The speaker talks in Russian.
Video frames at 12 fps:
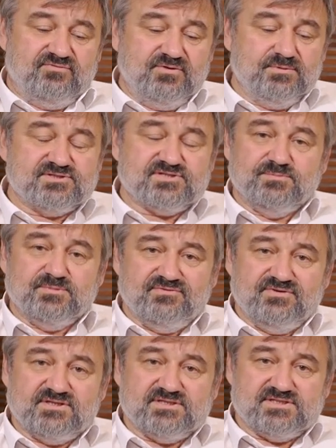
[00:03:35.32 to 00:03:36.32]
Выбился
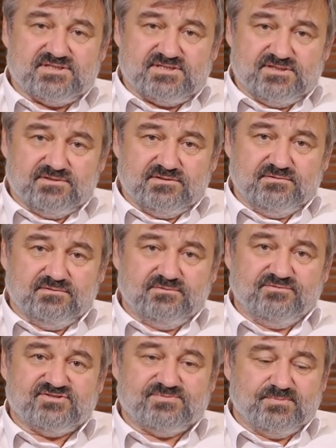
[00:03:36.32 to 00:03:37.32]
медведь из сил,
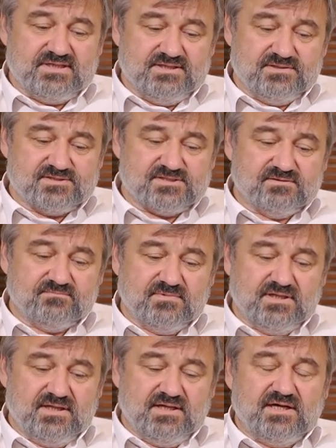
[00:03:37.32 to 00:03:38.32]

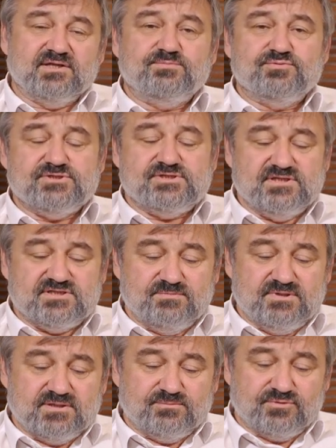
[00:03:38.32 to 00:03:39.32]
взмолился.
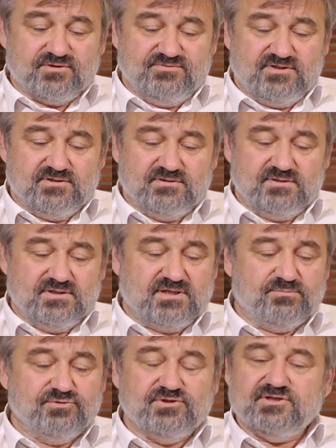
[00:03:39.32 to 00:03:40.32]
«Отпустите меня, муравьи,
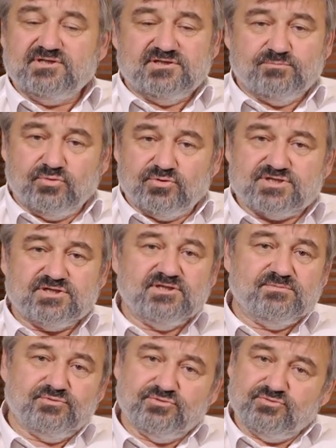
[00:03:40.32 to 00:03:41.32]
я буду,
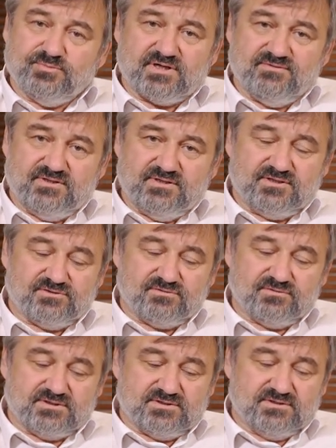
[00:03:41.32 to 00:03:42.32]
больше не буду
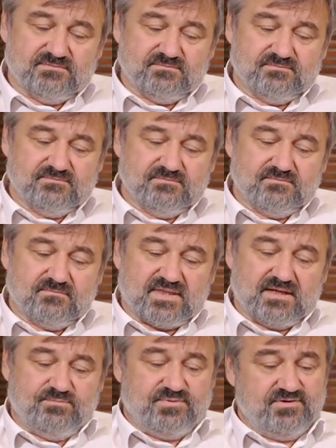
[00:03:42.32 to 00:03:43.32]
муравейники трогать».
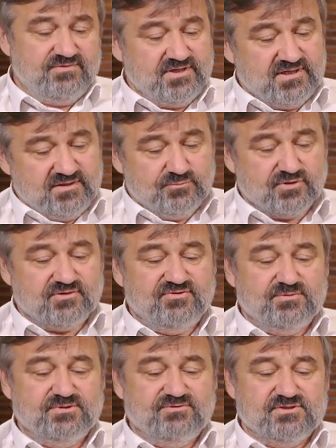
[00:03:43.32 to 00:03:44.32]
Поверили
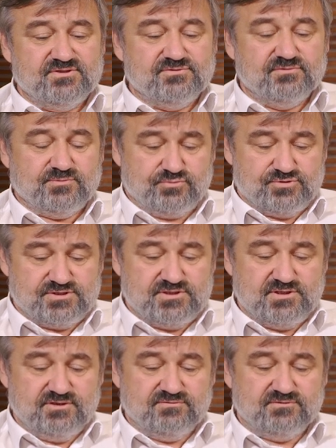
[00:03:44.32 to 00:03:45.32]
муравьи медведю,
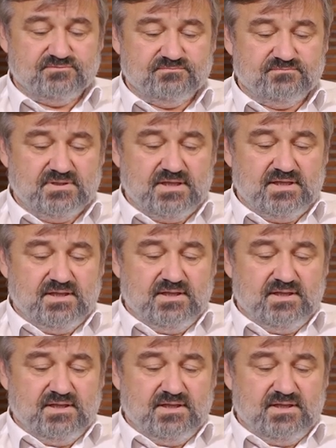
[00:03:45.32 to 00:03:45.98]
отпустили его.